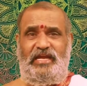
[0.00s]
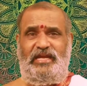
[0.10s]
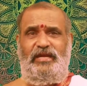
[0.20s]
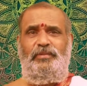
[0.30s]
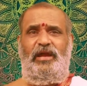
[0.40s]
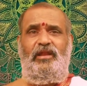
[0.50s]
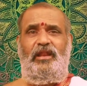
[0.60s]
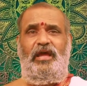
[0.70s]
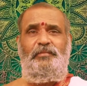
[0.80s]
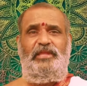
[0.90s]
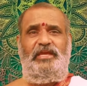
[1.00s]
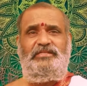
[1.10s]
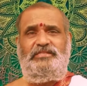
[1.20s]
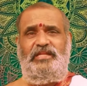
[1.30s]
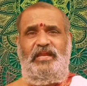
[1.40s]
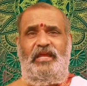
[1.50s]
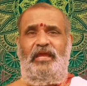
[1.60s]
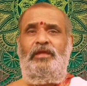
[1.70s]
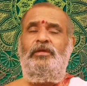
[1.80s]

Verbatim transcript: చక్క భగన్నామం చేసిందని